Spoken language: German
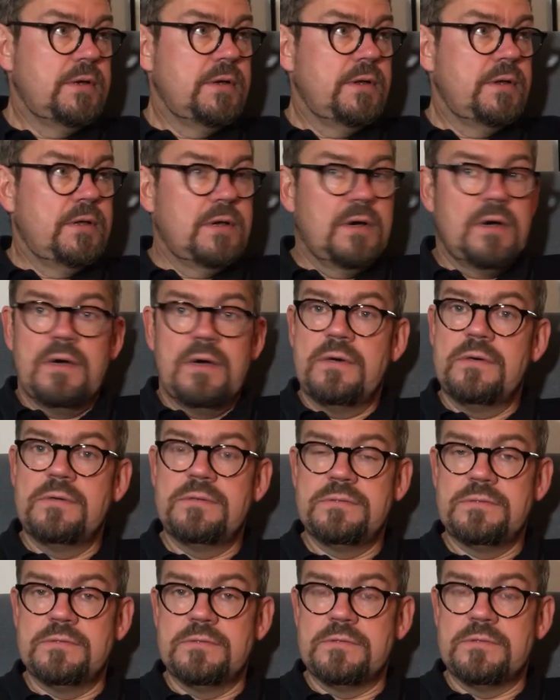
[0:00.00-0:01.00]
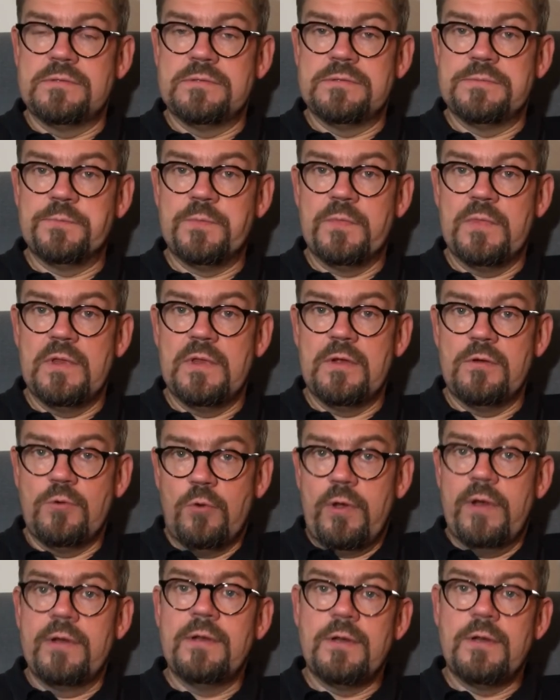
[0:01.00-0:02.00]
ja, äh,
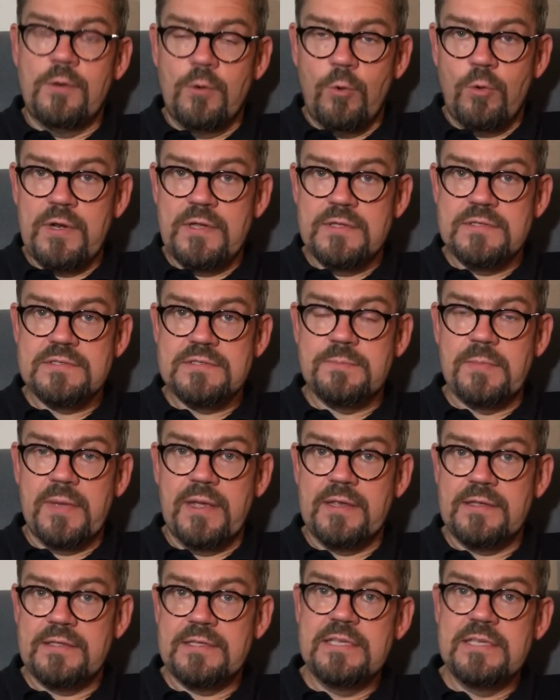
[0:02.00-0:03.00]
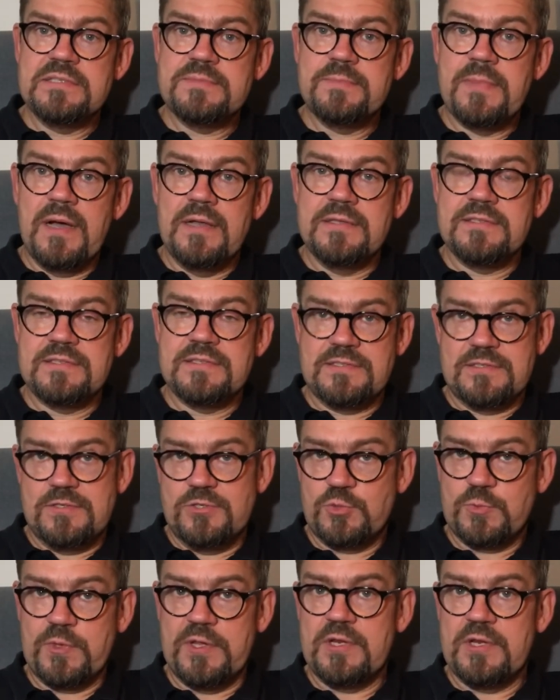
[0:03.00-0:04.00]
noch in den Lowlands bei Kings Barnes,
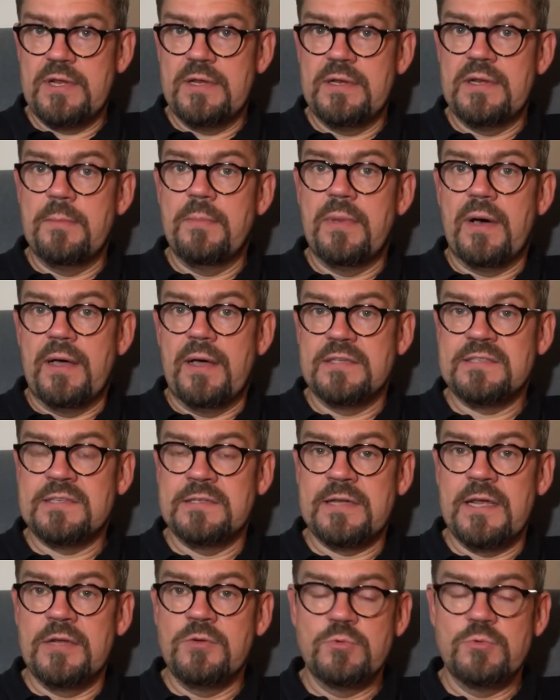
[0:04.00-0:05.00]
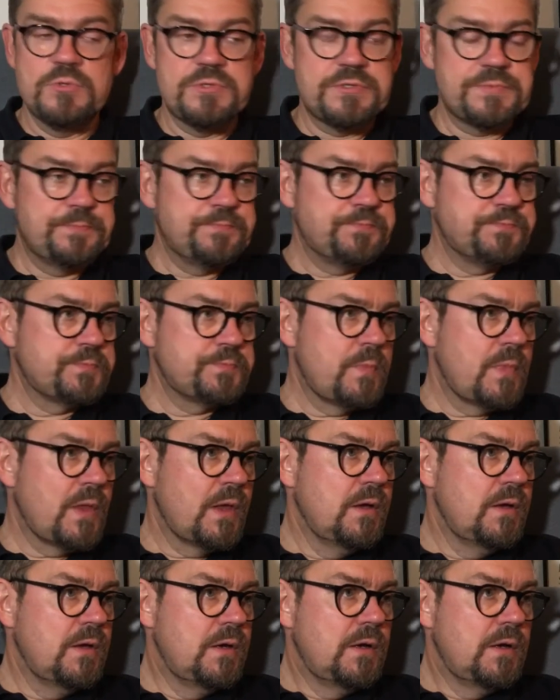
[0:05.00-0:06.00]
sprich in dem Bereich St. Andrews
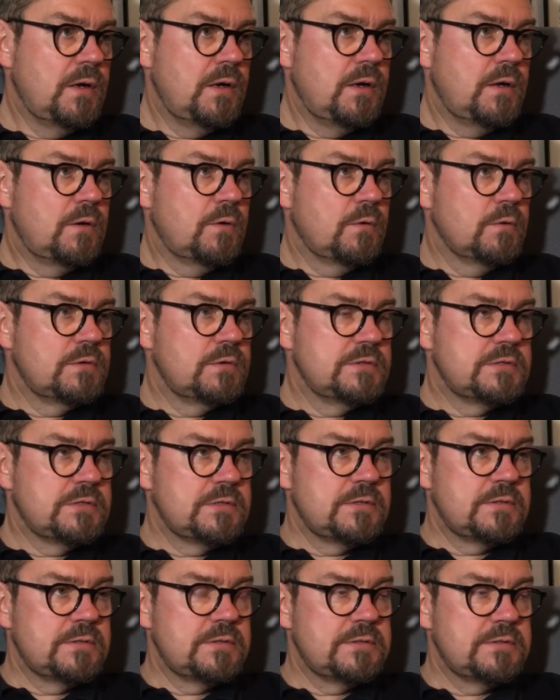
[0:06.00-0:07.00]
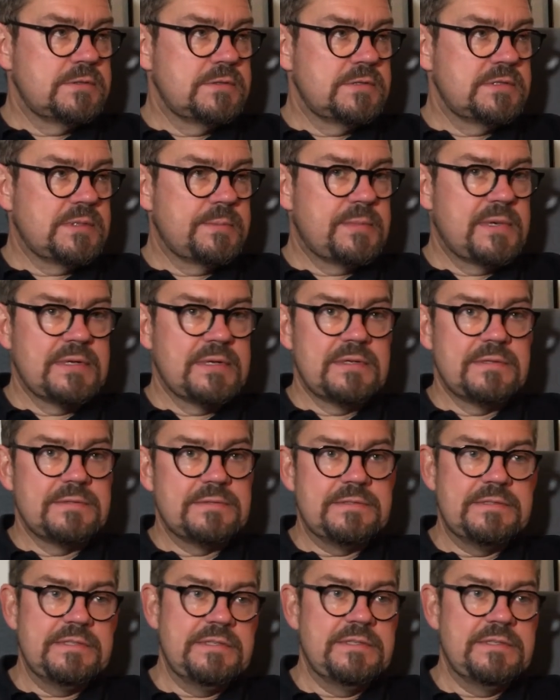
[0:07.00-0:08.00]
und äh, ich sag mal,
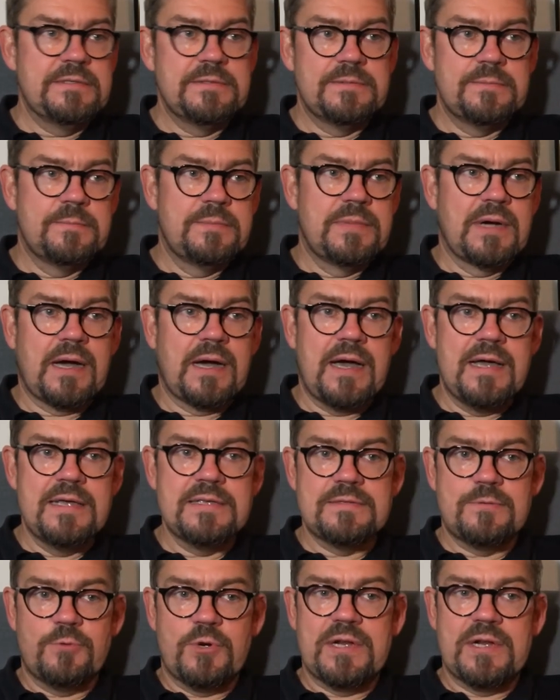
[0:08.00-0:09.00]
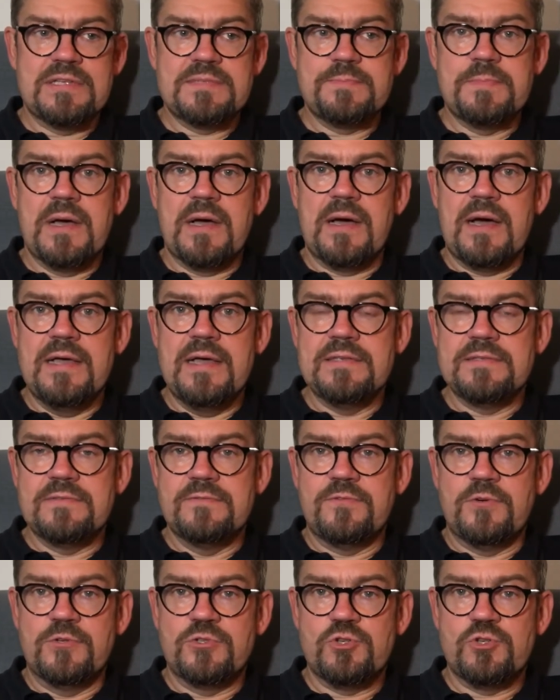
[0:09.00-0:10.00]
die Bereisen oder das Bereisen
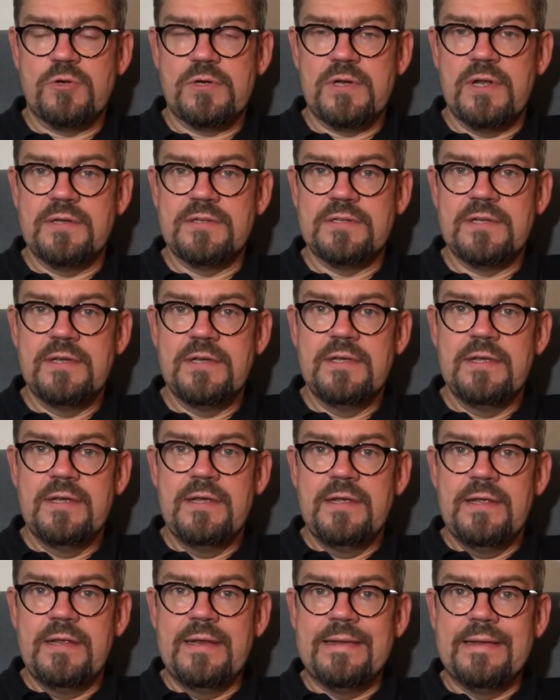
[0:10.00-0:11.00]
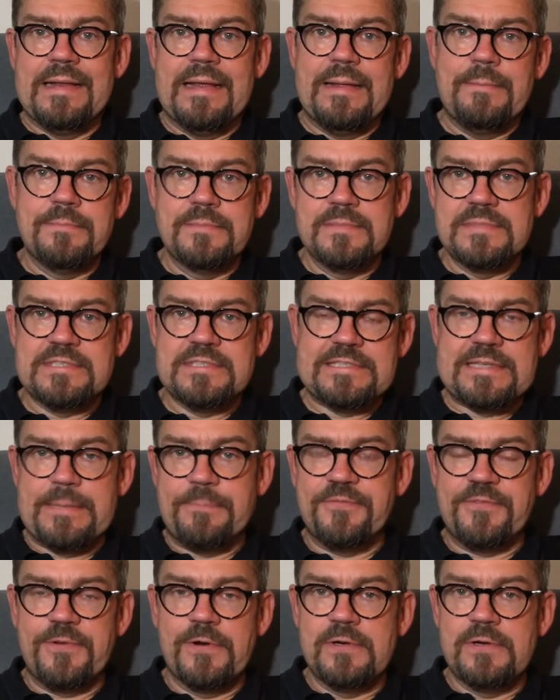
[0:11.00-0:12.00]
von Schottland in dem
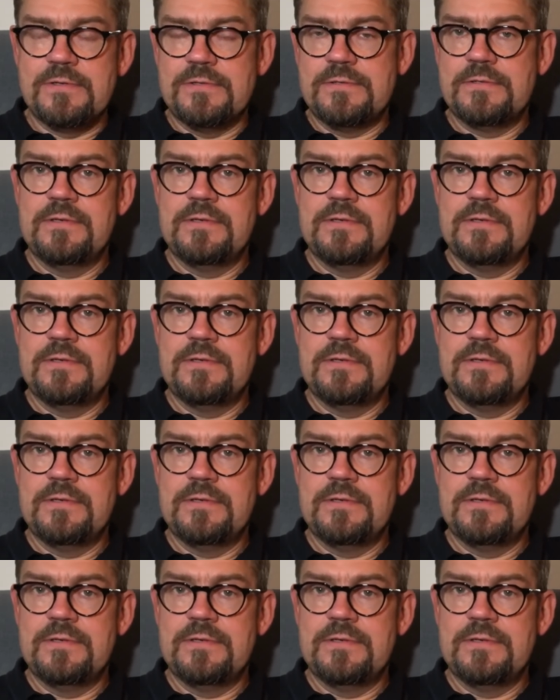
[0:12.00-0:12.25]
Zipfel